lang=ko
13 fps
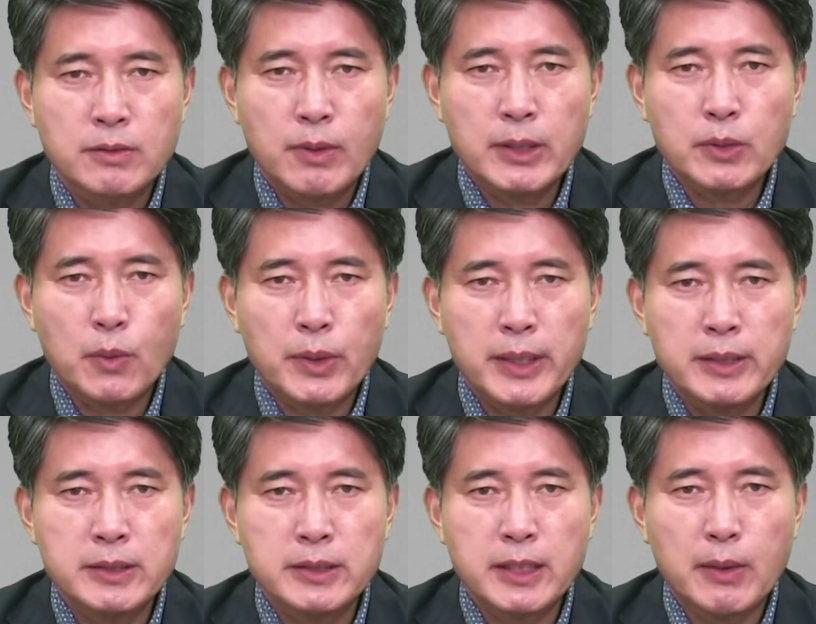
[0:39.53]
활동을
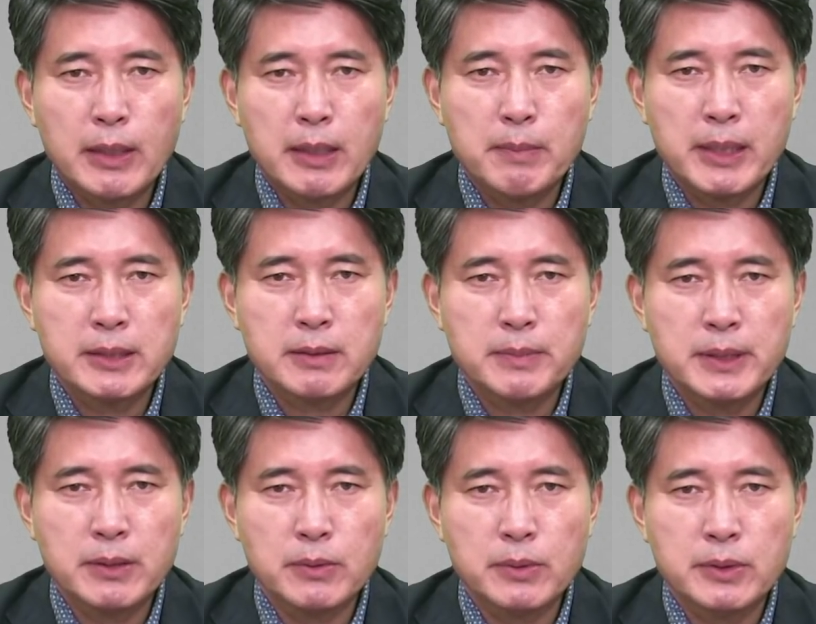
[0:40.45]
했는지에 관한
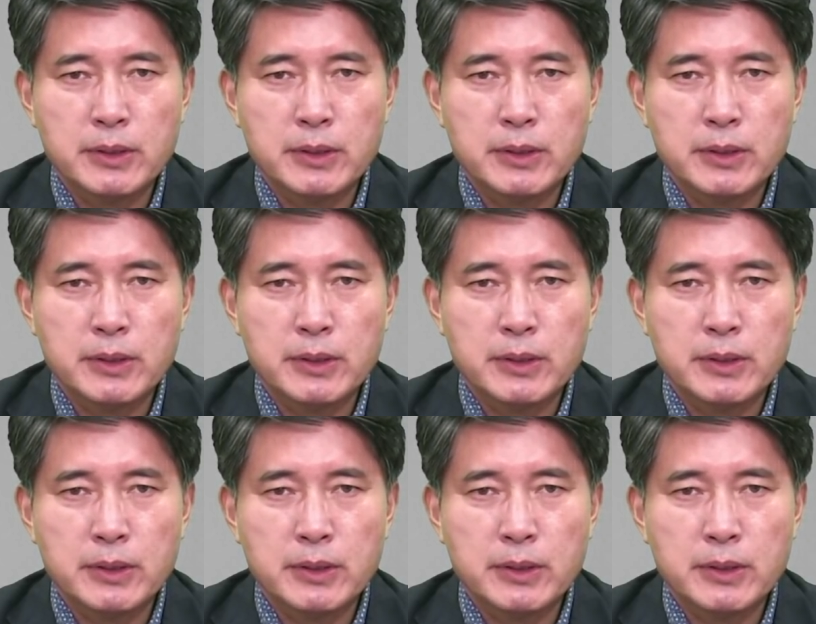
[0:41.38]
말씀을 오늘